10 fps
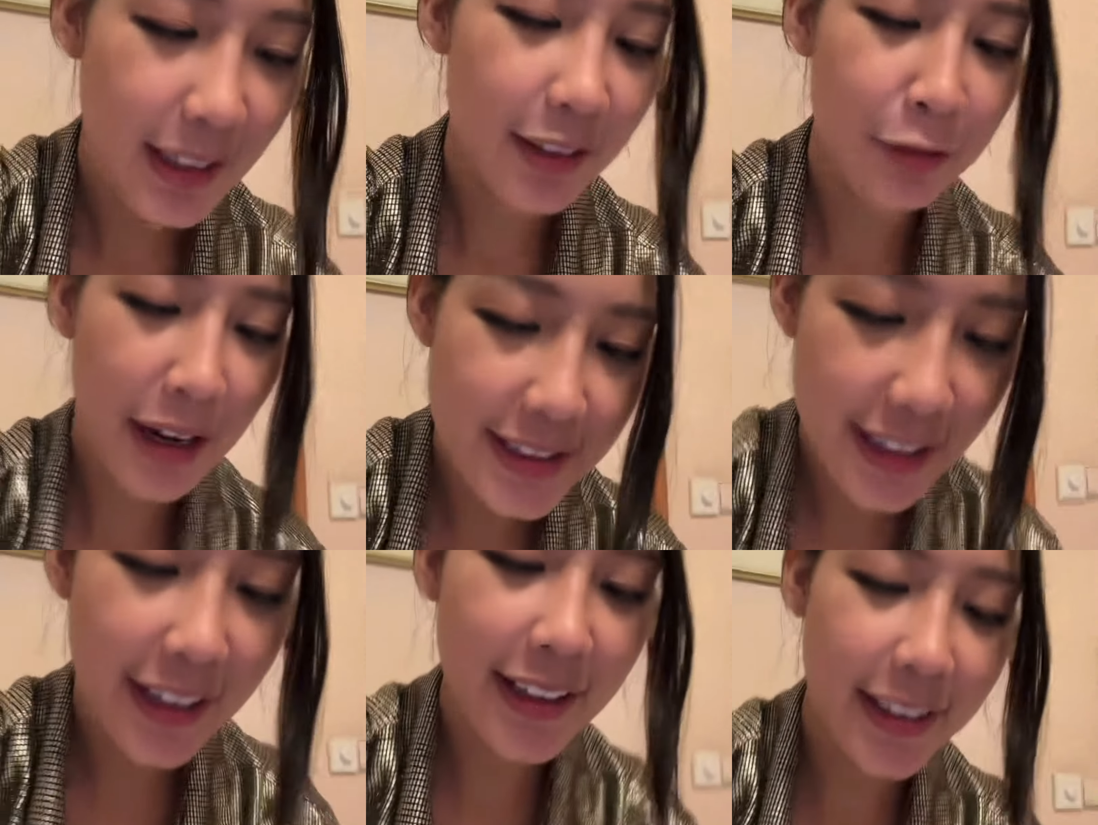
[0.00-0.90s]
kết quả
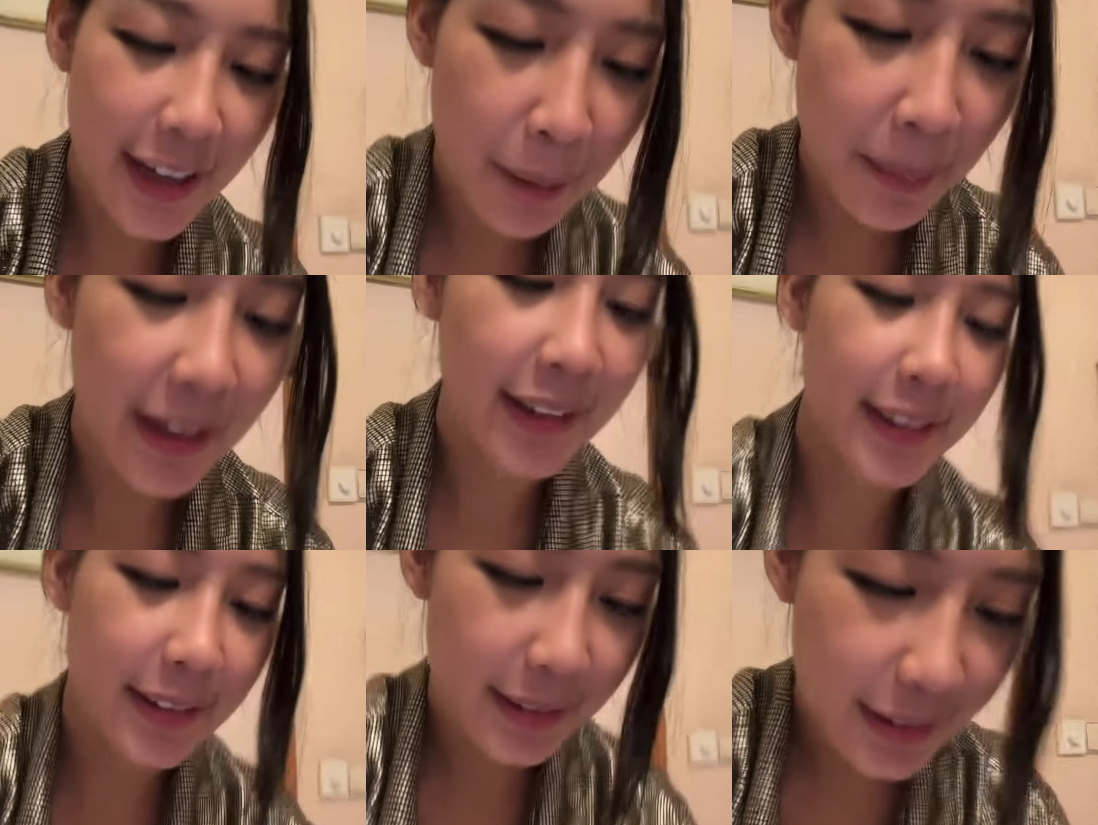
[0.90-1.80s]
chẳng khác gì nhau bạn đẹp
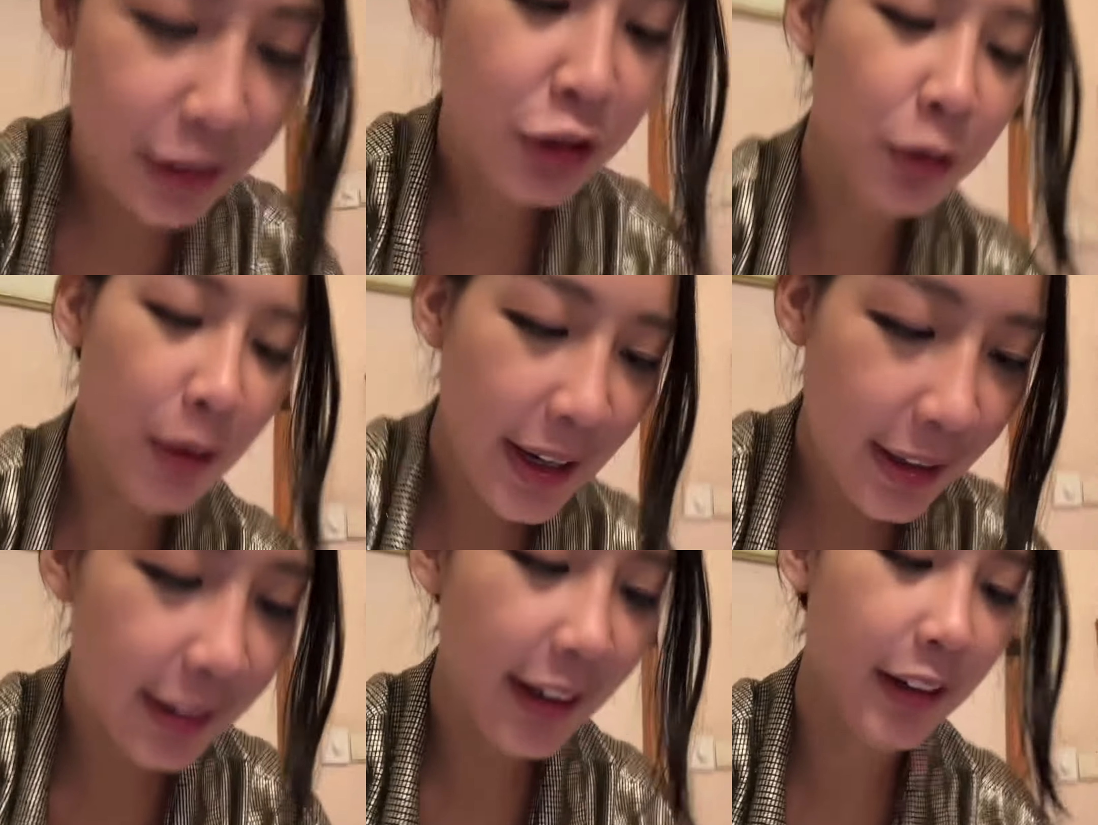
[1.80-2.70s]
thích chu
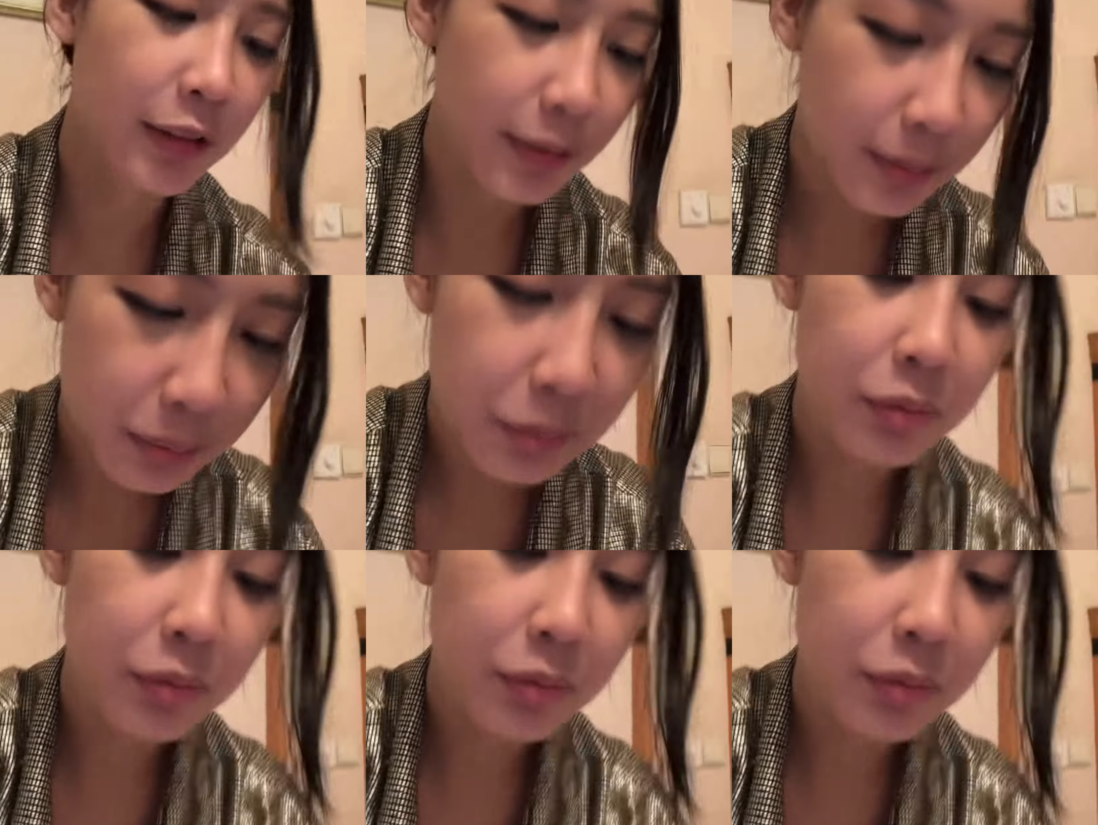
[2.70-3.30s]
hoa còn kẻ thù